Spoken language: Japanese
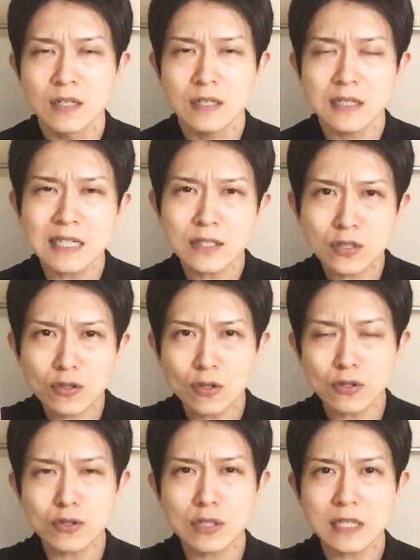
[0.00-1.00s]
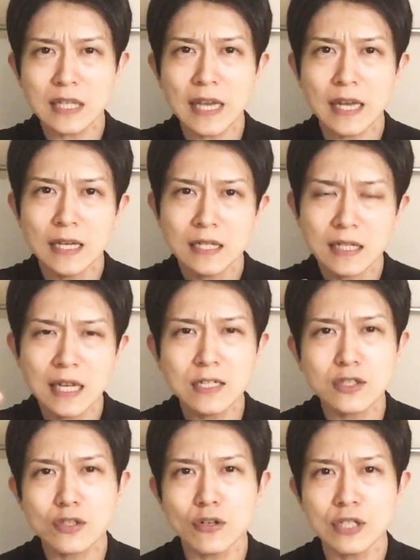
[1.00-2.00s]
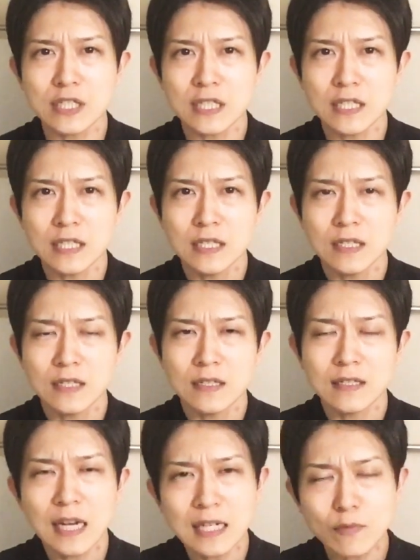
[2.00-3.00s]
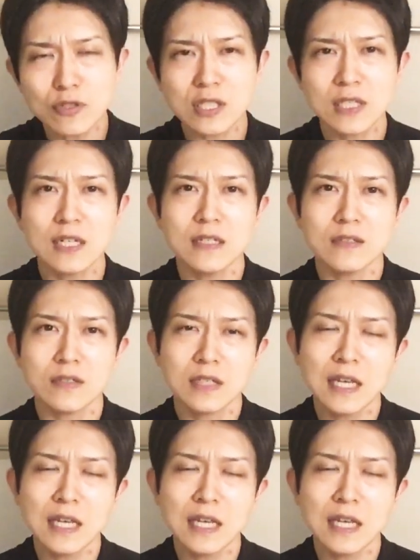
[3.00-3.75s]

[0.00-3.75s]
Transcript: リスクを恐れて現状維持、何もしてないんです。